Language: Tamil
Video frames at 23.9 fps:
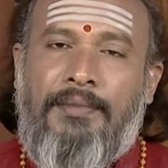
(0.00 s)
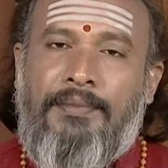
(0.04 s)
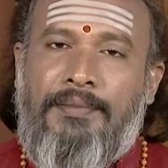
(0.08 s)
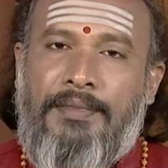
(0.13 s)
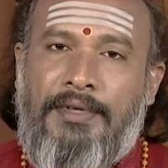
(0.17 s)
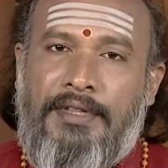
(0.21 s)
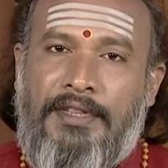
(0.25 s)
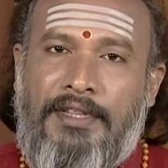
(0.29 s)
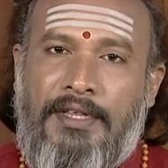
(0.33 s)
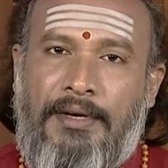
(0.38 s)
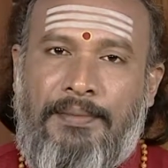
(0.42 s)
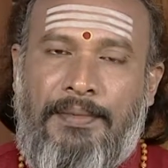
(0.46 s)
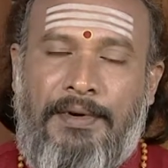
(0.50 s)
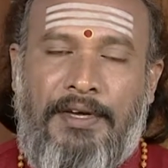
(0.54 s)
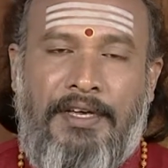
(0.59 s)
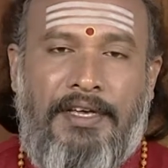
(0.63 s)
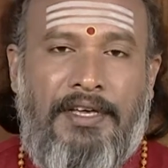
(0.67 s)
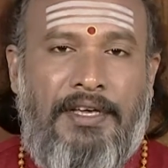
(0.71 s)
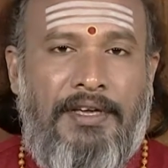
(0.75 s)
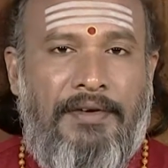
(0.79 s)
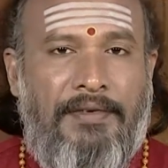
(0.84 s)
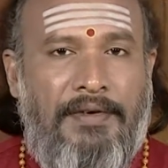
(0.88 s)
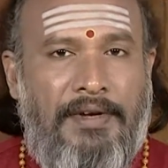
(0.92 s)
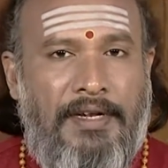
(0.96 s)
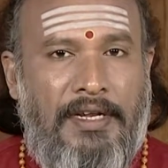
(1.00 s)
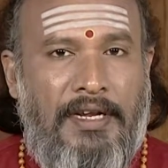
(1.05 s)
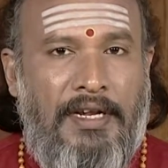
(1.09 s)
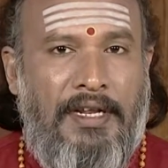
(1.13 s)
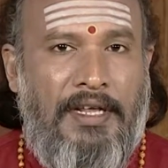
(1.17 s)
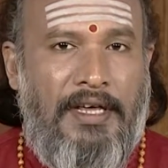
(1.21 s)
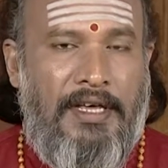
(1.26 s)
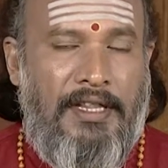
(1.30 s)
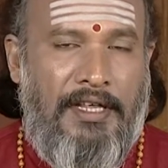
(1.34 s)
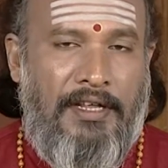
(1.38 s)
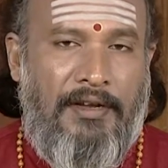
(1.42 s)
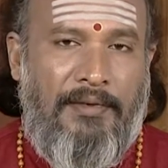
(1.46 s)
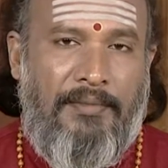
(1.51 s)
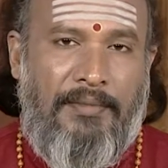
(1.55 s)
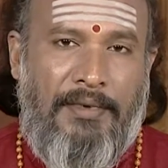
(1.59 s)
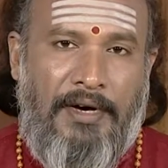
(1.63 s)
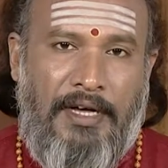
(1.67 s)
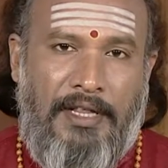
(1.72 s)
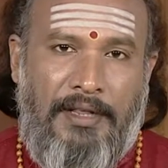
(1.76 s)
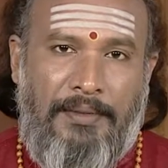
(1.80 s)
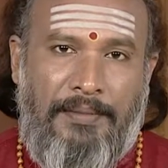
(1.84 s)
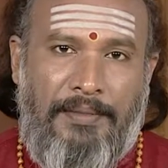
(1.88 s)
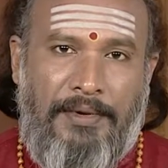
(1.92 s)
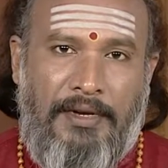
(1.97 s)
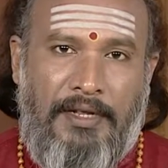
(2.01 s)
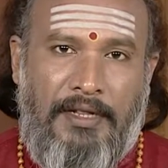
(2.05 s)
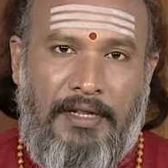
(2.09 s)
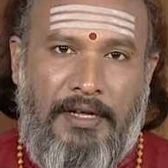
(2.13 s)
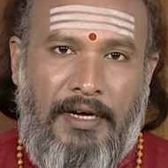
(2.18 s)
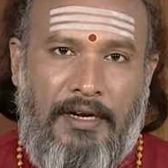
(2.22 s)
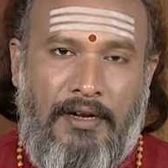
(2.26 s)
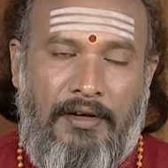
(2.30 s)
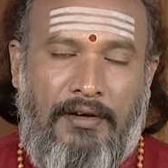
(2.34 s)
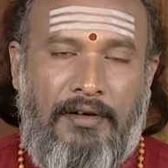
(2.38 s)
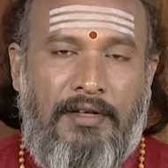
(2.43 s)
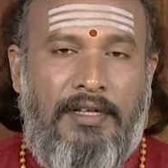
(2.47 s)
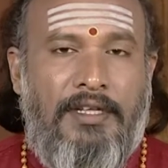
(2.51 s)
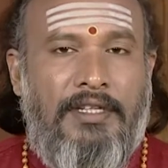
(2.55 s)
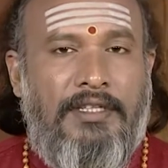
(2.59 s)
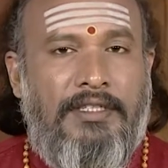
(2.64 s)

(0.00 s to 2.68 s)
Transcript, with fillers: பித்தப்பை இவற்றில் ஏதேனும் பாதிப்பு இருந்தாலும்